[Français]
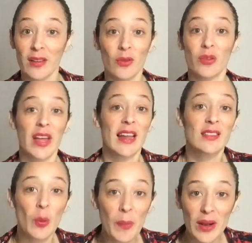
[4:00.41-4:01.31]
Hein. Elle
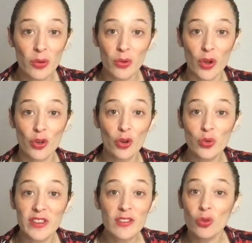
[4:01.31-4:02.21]
n'attend pas que quelqu'un
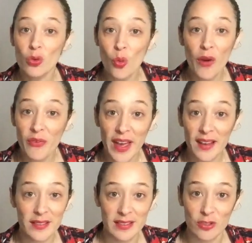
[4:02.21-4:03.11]
lui dise de quoi faire.
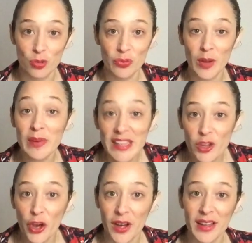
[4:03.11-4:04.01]
Hein. C'est une femme
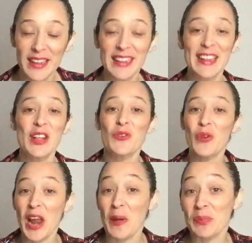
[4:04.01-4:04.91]
leader.
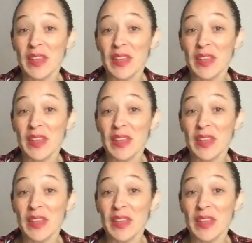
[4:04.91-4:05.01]
Voilà.